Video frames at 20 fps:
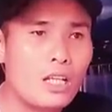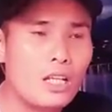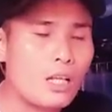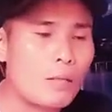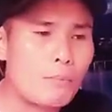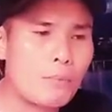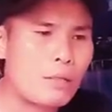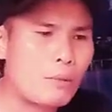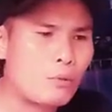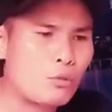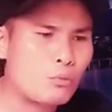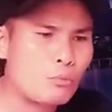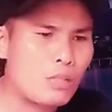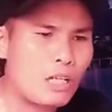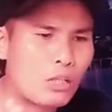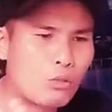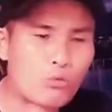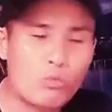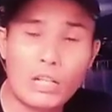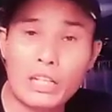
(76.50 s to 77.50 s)
apa namanya itu
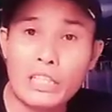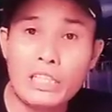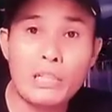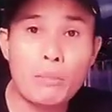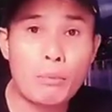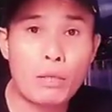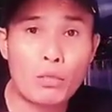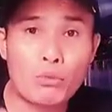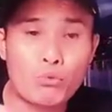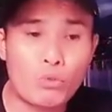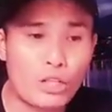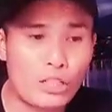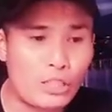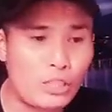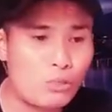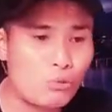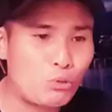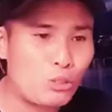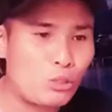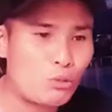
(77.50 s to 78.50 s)
melakukan ini melakukan
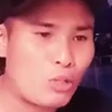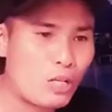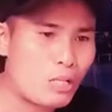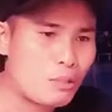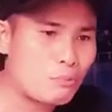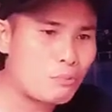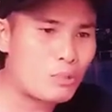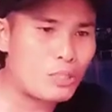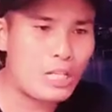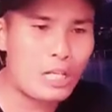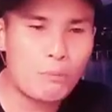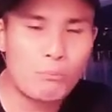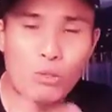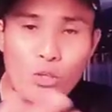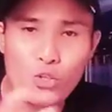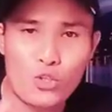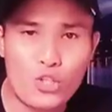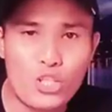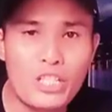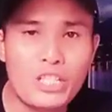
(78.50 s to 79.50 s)
itu gitu ya misalnya
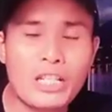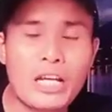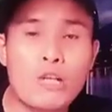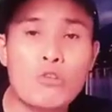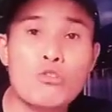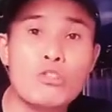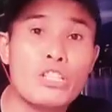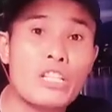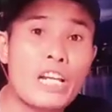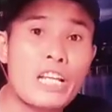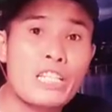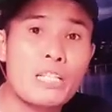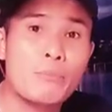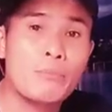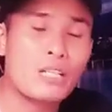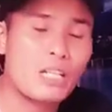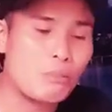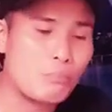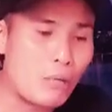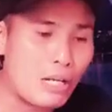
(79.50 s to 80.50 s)
berzina harus
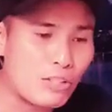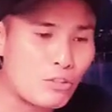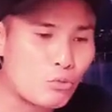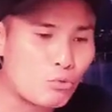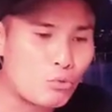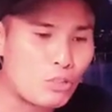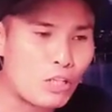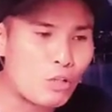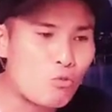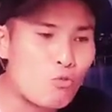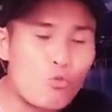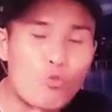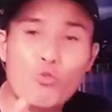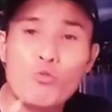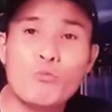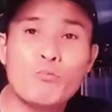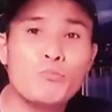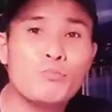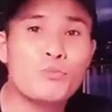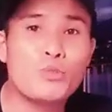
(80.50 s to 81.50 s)
dirajam dengan batu ya
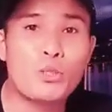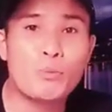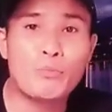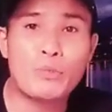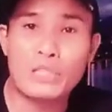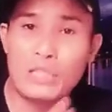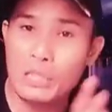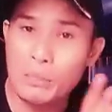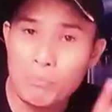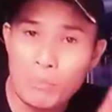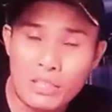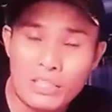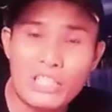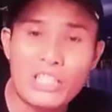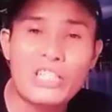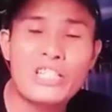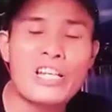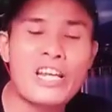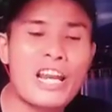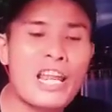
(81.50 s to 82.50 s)
hukum seperti di
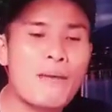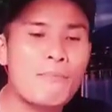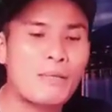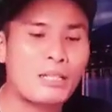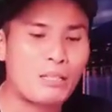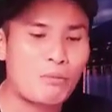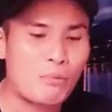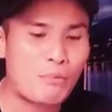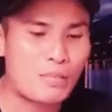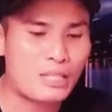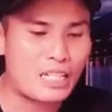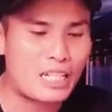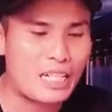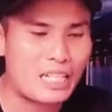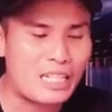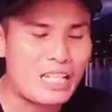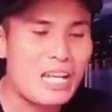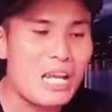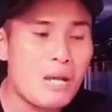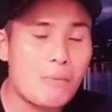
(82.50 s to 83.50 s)
perjanjian lama teman-teman
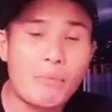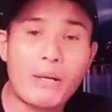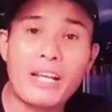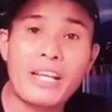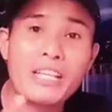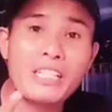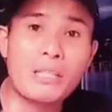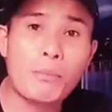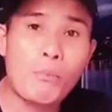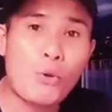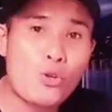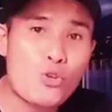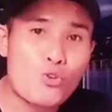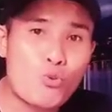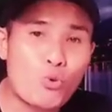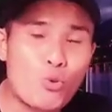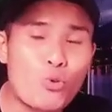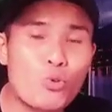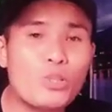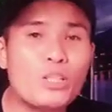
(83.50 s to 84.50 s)
sekalian makanya kita
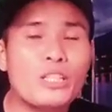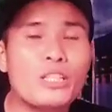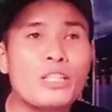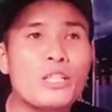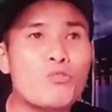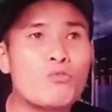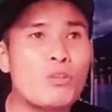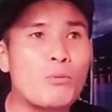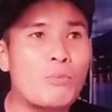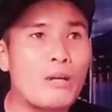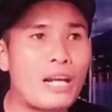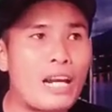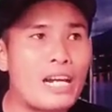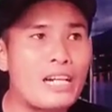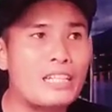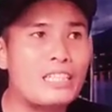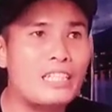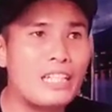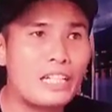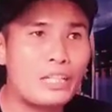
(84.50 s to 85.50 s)
bersyukur kita sudah
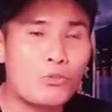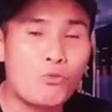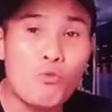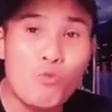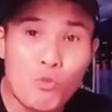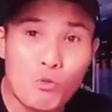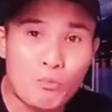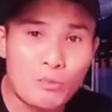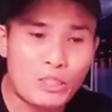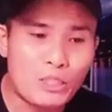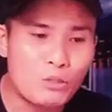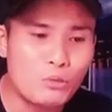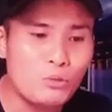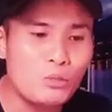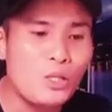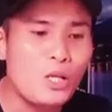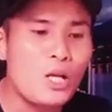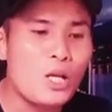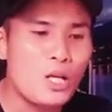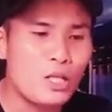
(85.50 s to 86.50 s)
beralih dari hukum
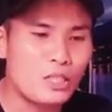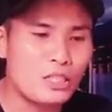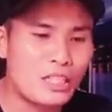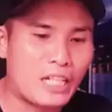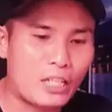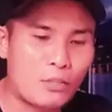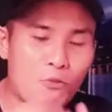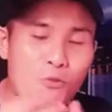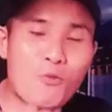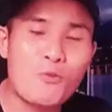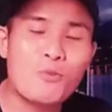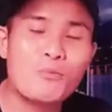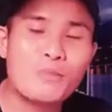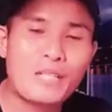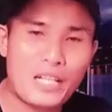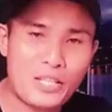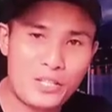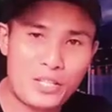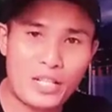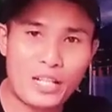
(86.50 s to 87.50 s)
itu dengan
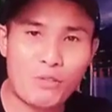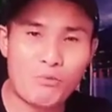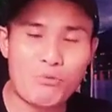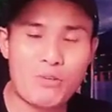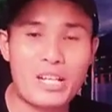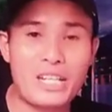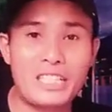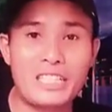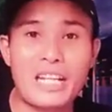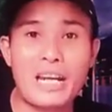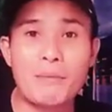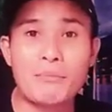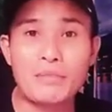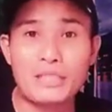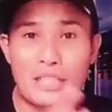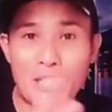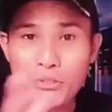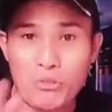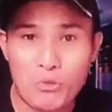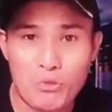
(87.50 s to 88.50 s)
hukum kasih karunia di dalam
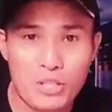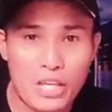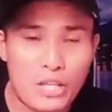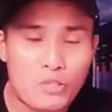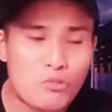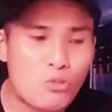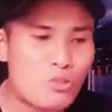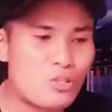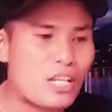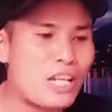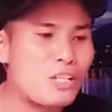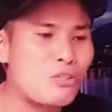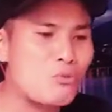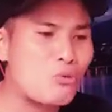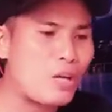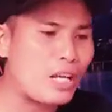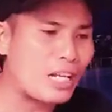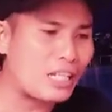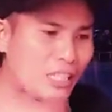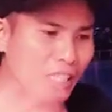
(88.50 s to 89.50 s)
Kristus Yesus dan
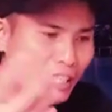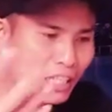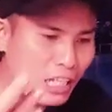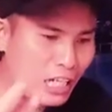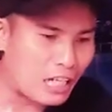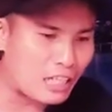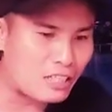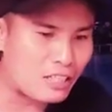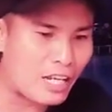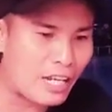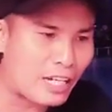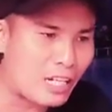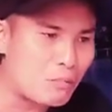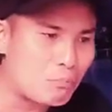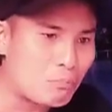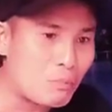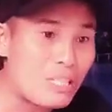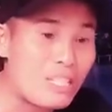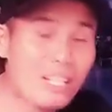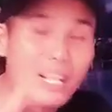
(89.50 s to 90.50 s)
juga nanti kita akan
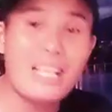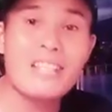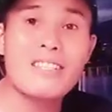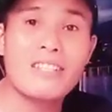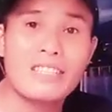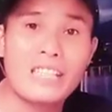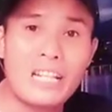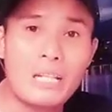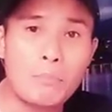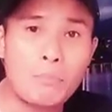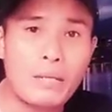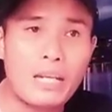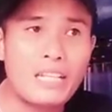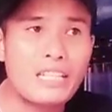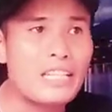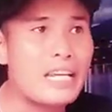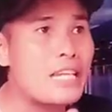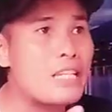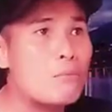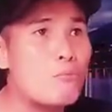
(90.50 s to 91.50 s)
dengarkan penjelasan
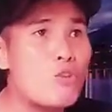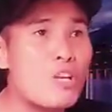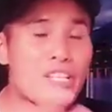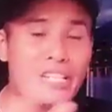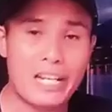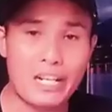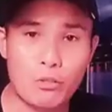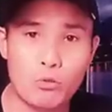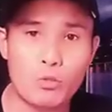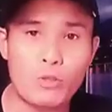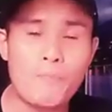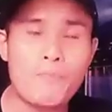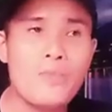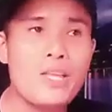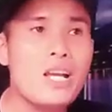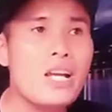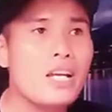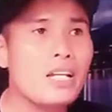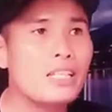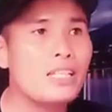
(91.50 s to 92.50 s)
daripada Kiai Haji Buya Sakur
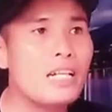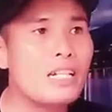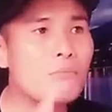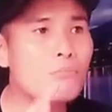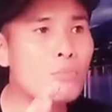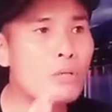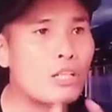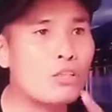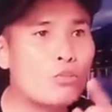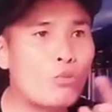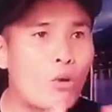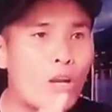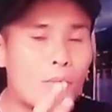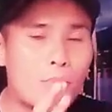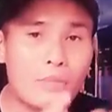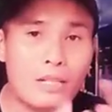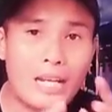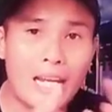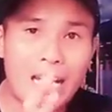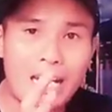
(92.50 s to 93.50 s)
yang
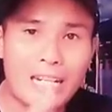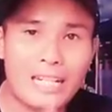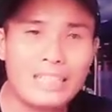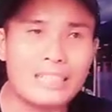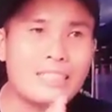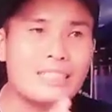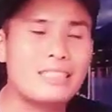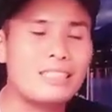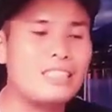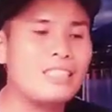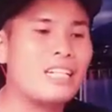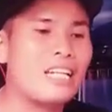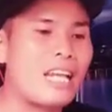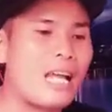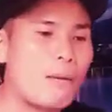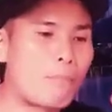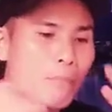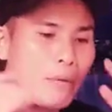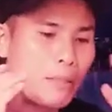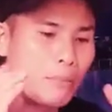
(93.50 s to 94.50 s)
bertolak belakang dengan
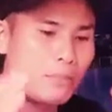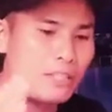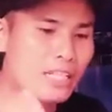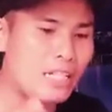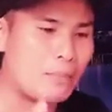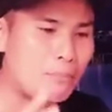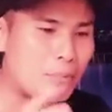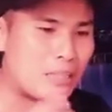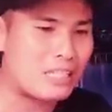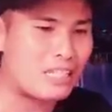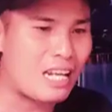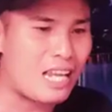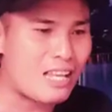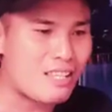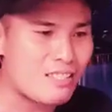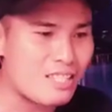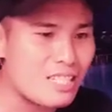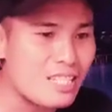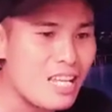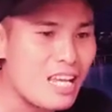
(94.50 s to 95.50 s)
apa yang menjadi
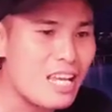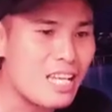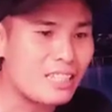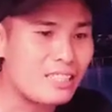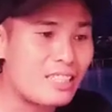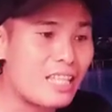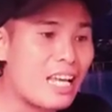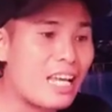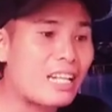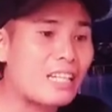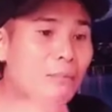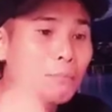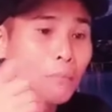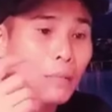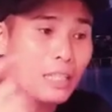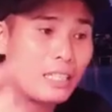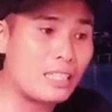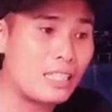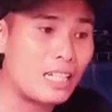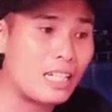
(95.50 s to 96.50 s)
penjelasan
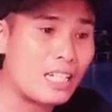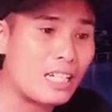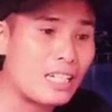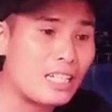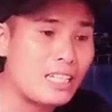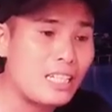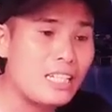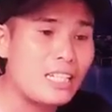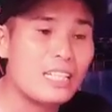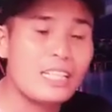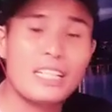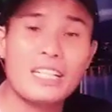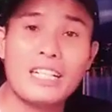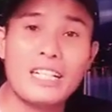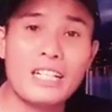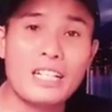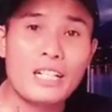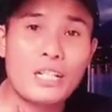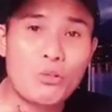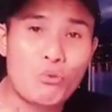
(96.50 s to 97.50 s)
daripada
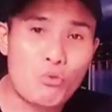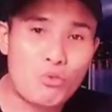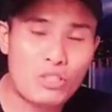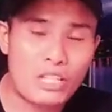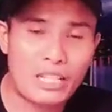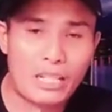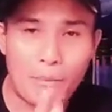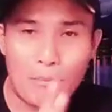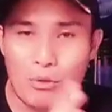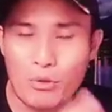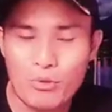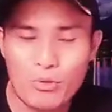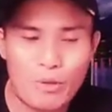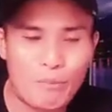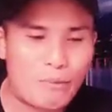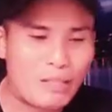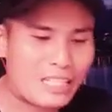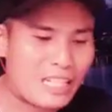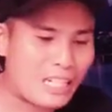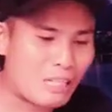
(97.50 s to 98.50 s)
uh, Ustadz Abdul
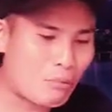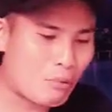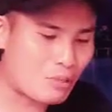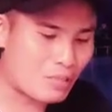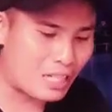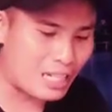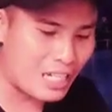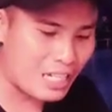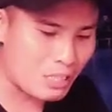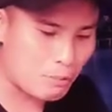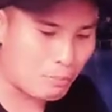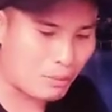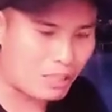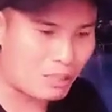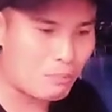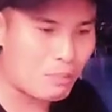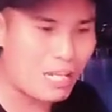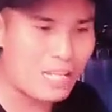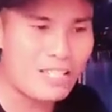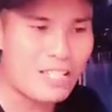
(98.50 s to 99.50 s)
Somad. Nah, teman-teman sekalian
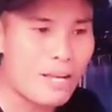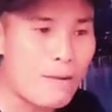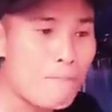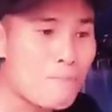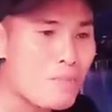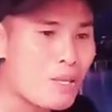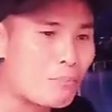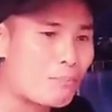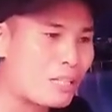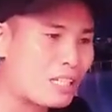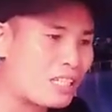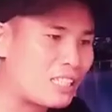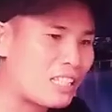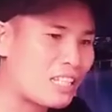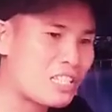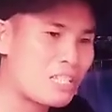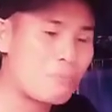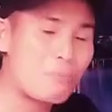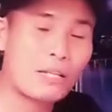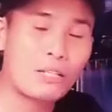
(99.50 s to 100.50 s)
seperti biasa, mari
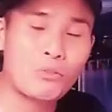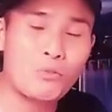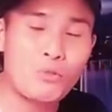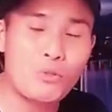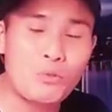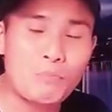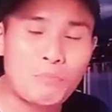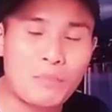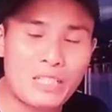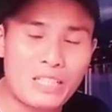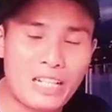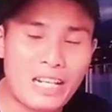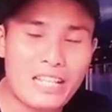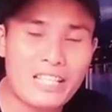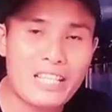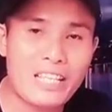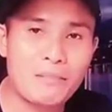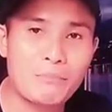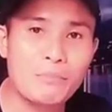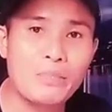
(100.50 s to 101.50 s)
kita simak dulu
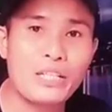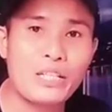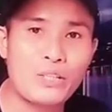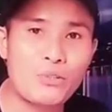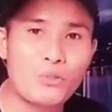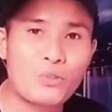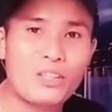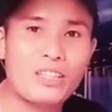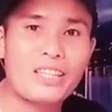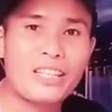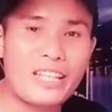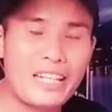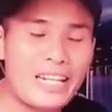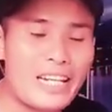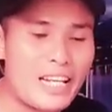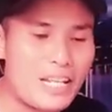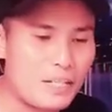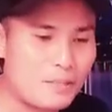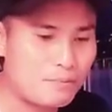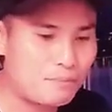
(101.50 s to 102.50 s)
penjelasan berikut
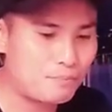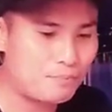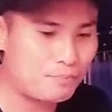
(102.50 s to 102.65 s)
ini.